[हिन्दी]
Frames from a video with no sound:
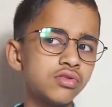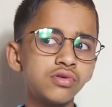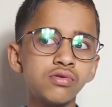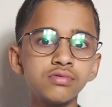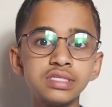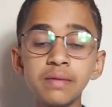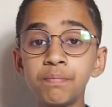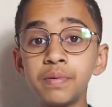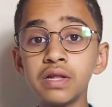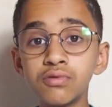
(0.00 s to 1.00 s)
तो उसे
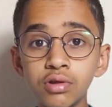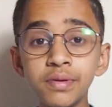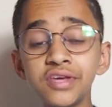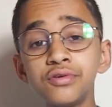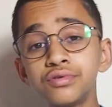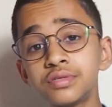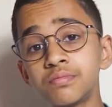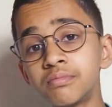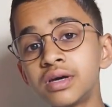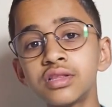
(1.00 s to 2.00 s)
बिल्कुल भी यूज़
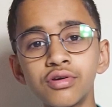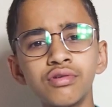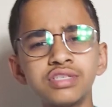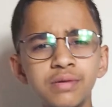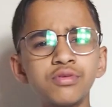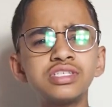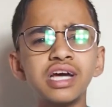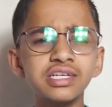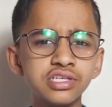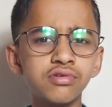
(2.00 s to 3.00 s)
मत करो जब वो
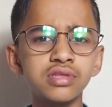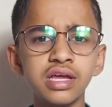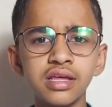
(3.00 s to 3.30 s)
चार्जिंग होता